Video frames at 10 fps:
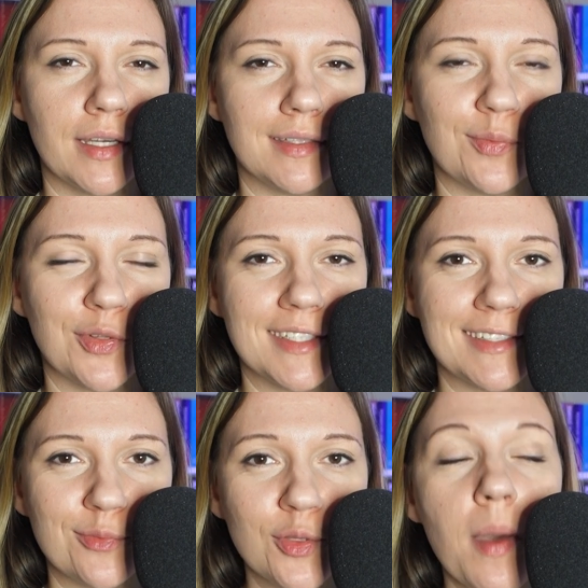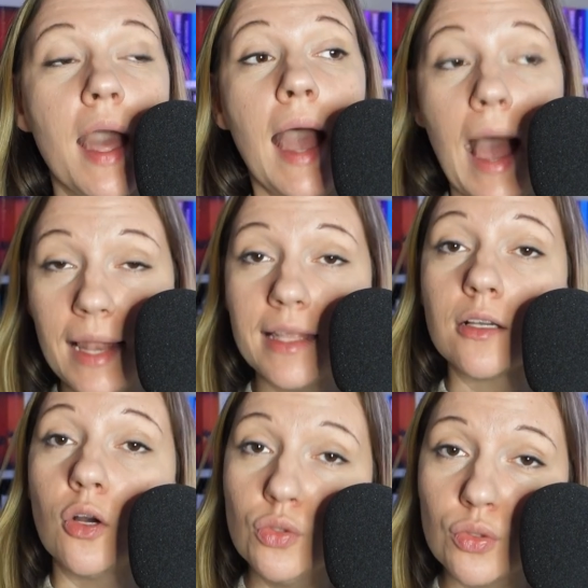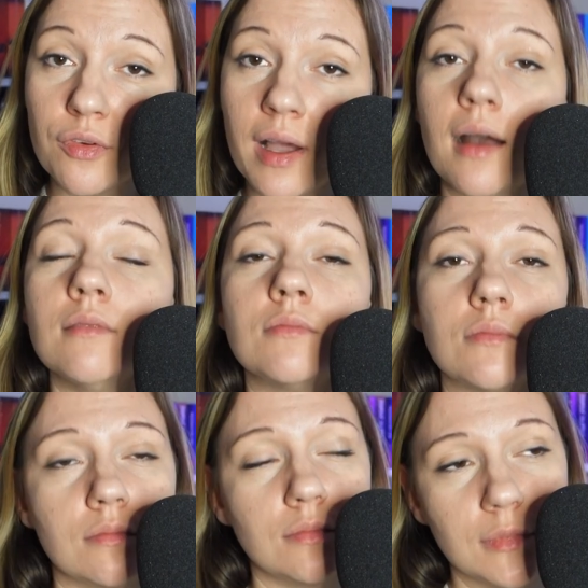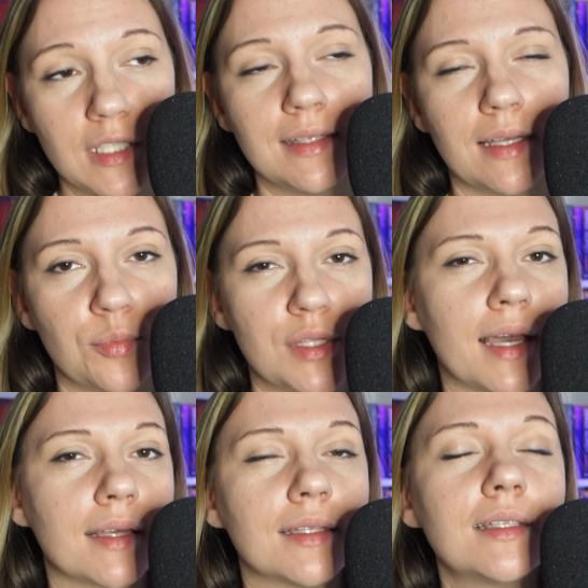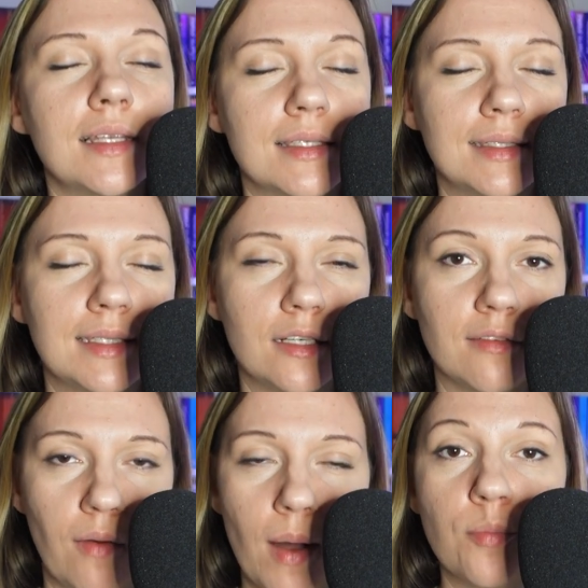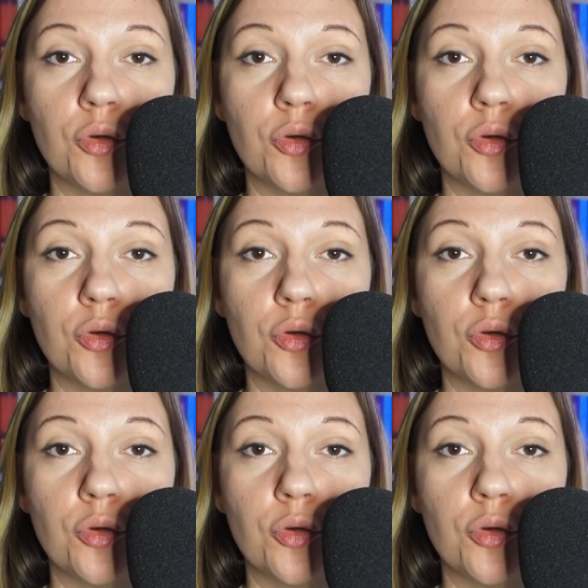sięgnę po następną, ale końcówka jednak mnie tak na tyle zaintrygowała.